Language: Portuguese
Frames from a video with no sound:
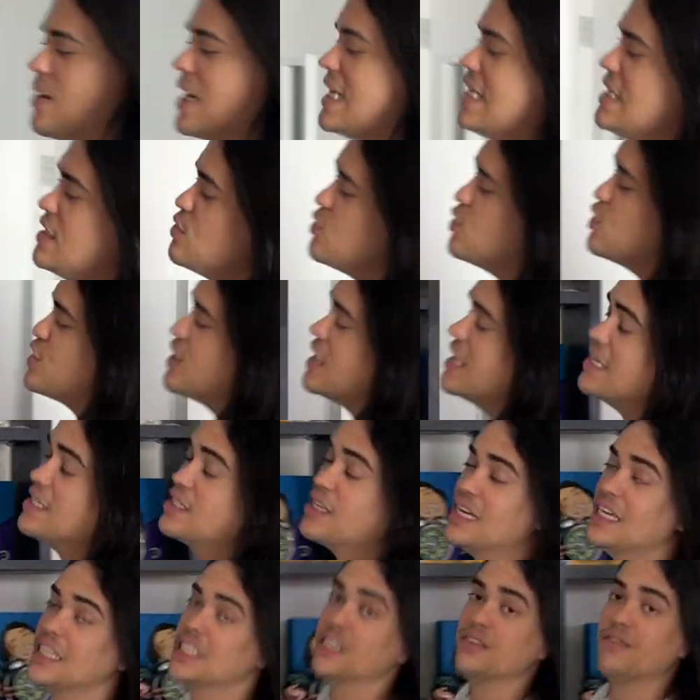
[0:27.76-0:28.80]
é isso, gente.
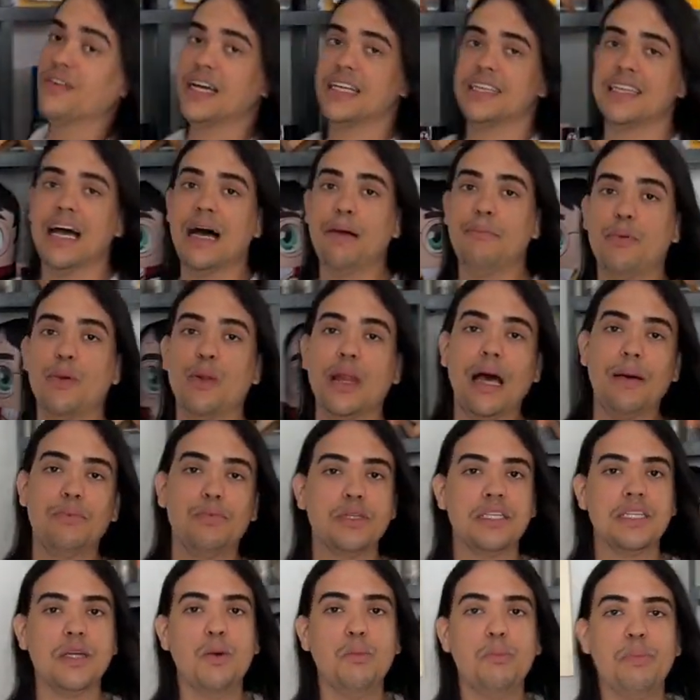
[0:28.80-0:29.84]
A gente vai estar tá por lá
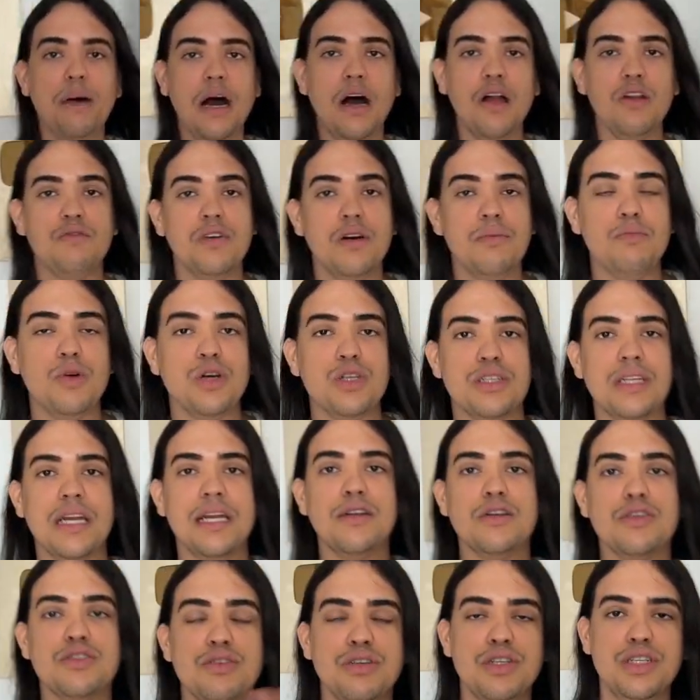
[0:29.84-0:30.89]
pro São Paulo. Vamos mostrar
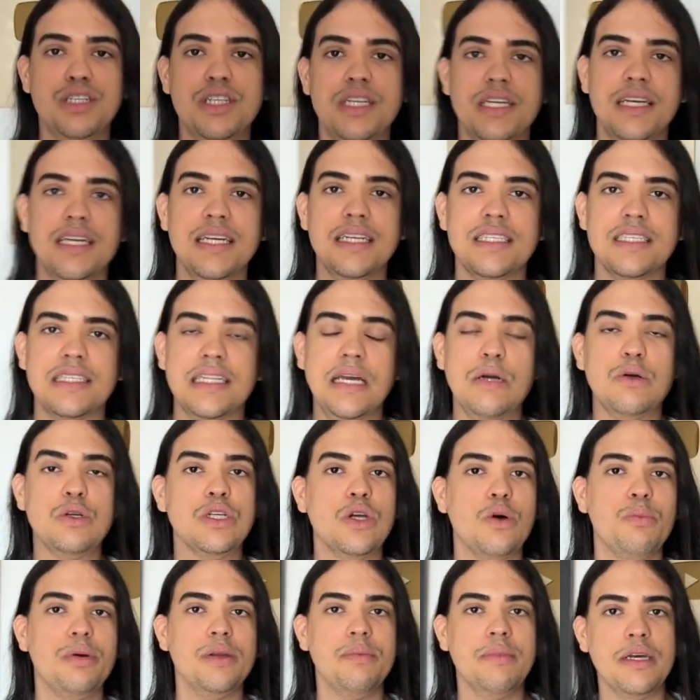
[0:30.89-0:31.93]
nossos dias, né? Hoje
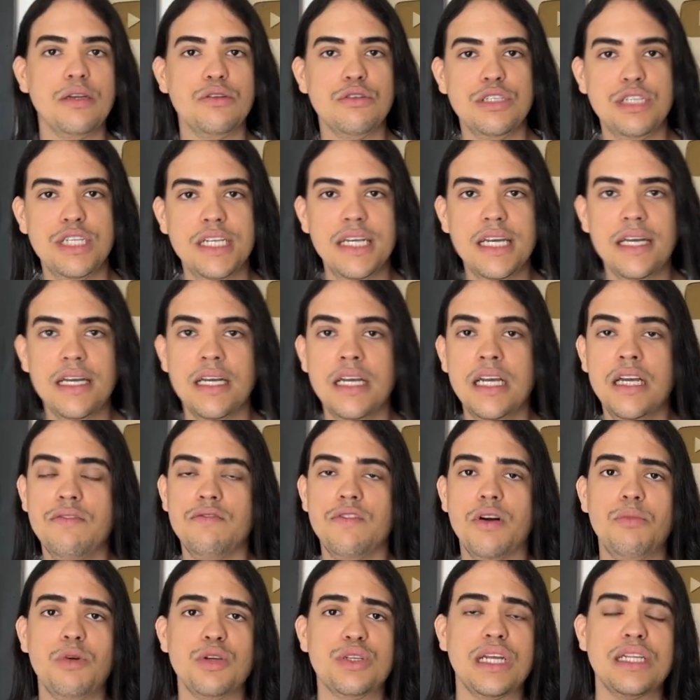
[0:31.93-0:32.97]
é o primeiro dia.
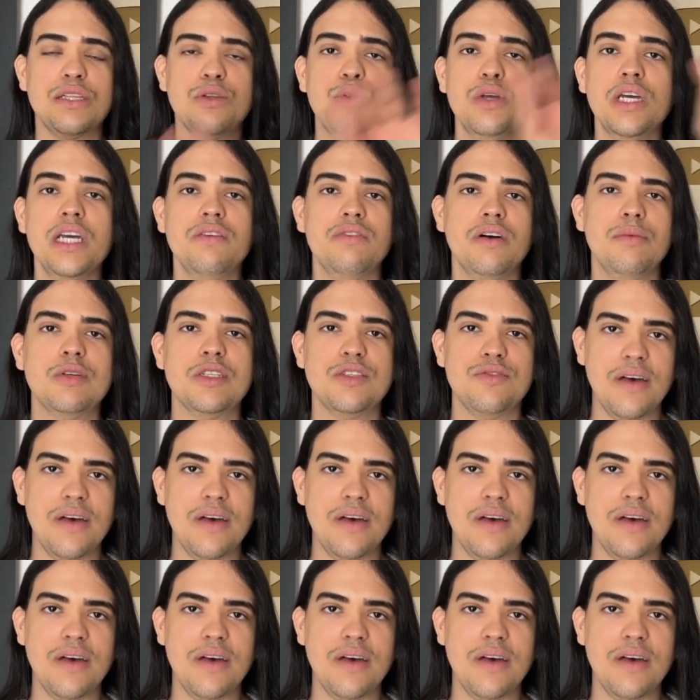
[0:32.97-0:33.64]
Vamos mostrar tudo o que vamos